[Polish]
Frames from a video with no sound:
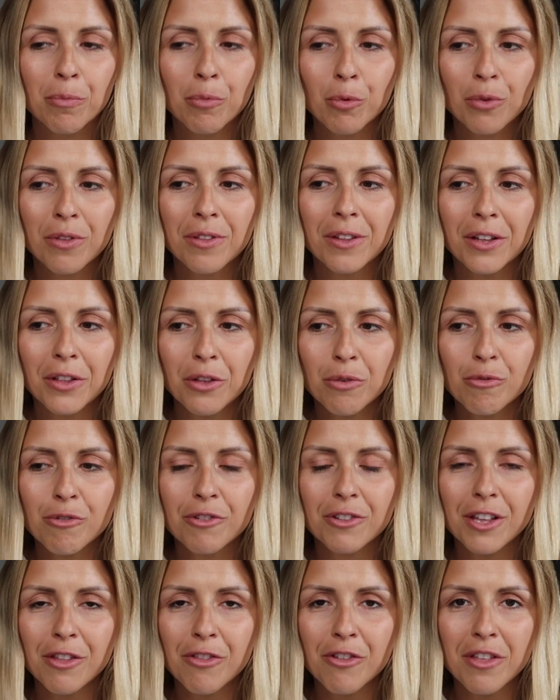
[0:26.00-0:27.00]
puste,
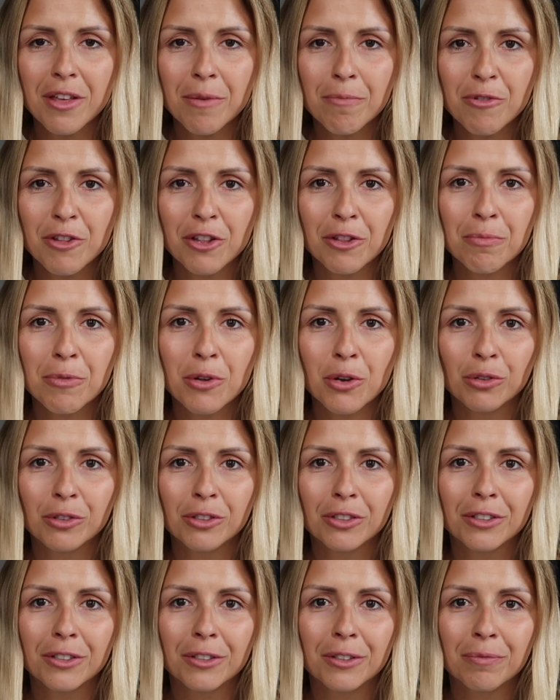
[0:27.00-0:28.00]
nieużyteczne
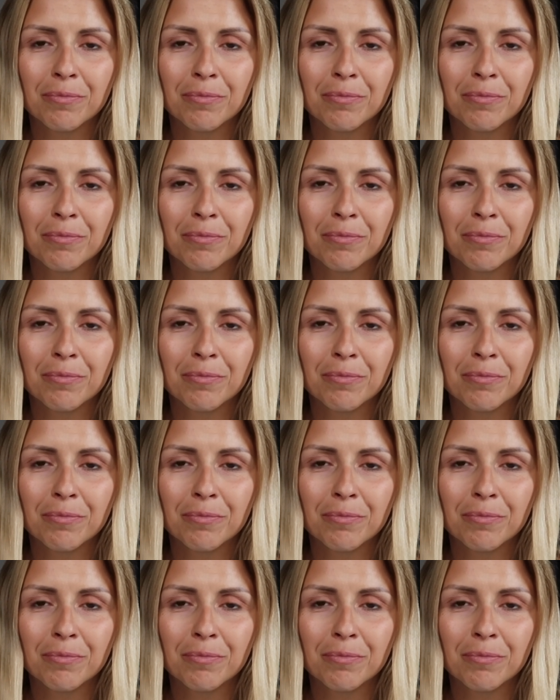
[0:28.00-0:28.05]
przedmioty,